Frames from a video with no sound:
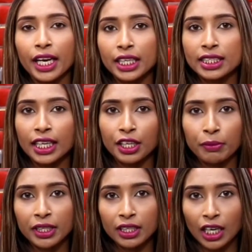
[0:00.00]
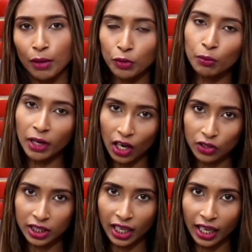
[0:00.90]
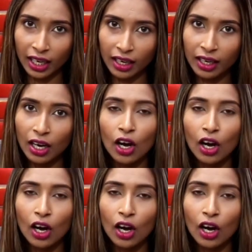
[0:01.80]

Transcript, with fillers: एटी सेंटीमीटर का आपको ब्लाउज रहेगा